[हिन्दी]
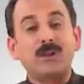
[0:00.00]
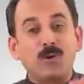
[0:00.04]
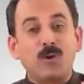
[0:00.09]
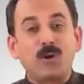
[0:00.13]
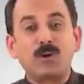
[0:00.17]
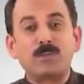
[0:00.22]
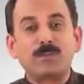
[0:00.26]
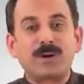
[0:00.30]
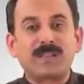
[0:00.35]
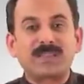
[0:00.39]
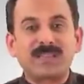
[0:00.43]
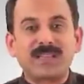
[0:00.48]

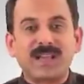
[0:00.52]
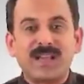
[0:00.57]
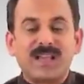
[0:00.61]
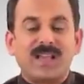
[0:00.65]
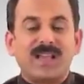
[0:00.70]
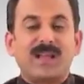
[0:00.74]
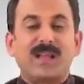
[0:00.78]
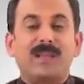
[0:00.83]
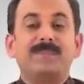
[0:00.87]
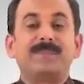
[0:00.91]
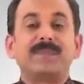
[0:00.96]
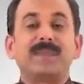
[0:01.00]
लोड पड़ता
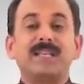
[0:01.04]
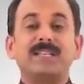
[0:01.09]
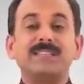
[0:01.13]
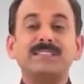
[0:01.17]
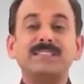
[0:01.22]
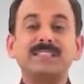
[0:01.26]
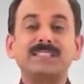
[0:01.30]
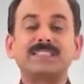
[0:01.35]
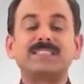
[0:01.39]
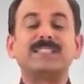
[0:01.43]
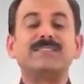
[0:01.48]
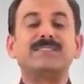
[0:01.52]
है
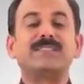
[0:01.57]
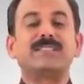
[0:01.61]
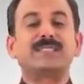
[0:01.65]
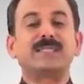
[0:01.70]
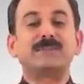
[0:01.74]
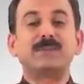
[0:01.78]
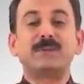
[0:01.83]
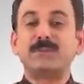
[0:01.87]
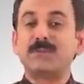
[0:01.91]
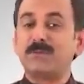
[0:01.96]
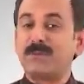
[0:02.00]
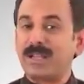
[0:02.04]
जिसकी वजह से
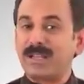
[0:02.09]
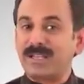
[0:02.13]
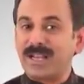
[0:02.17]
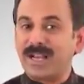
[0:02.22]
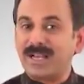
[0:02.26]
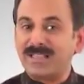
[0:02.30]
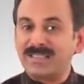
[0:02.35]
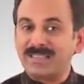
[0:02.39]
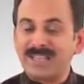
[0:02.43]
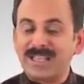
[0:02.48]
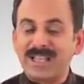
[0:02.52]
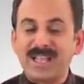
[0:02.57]
हमें
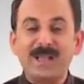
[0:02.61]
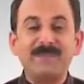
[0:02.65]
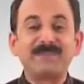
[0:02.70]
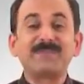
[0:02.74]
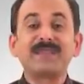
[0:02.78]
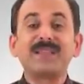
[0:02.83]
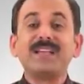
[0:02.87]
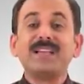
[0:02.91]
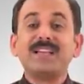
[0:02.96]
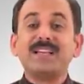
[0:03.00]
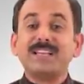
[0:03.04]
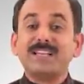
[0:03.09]
बीमारियाँ आती
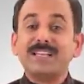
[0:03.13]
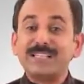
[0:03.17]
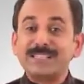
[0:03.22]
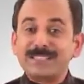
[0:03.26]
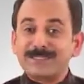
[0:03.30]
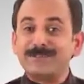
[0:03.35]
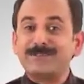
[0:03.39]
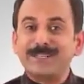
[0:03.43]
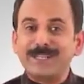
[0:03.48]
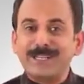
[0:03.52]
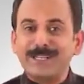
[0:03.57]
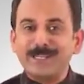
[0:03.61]
हैं
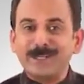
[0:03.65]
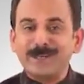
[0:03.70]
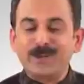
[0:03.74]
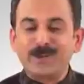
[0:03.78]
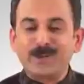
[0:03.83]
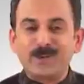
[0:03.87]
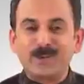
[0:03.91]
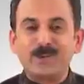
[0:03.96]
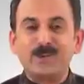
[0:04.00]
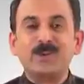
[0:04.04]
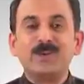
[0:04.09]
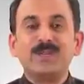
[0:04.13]
इस वीडियो
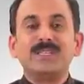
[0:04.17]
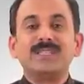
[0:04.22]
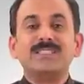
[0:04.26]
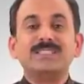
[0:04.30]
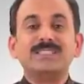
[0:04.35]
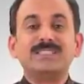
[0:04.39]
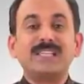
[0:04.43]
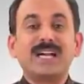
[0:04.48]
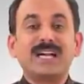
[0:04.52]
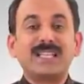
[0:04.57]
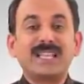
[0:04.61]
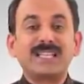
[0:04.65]
को
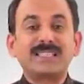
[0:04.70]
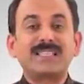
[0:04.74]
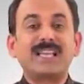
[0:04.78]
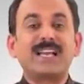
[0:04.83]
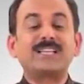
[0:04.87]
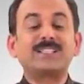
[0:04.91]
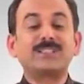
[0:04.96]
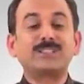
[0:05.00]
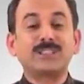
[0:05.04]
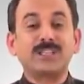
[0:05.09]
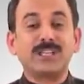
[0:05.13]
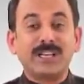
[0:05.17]
ज़्यादा से
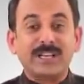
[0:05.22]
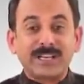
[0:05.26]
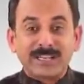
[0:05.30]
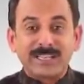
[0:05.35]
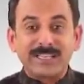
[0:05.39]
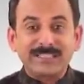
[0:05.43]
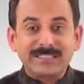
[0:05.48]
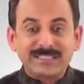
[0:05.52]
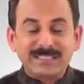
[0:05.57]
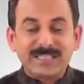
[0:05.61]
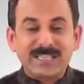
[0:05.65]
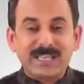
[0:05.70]
ज़्यादा शेयर
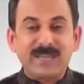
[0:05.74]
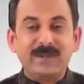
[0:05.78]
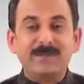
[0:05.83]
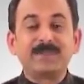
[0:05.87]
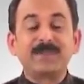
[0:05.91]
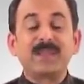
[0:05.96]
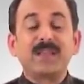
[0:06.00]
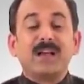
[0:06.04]
कीजिए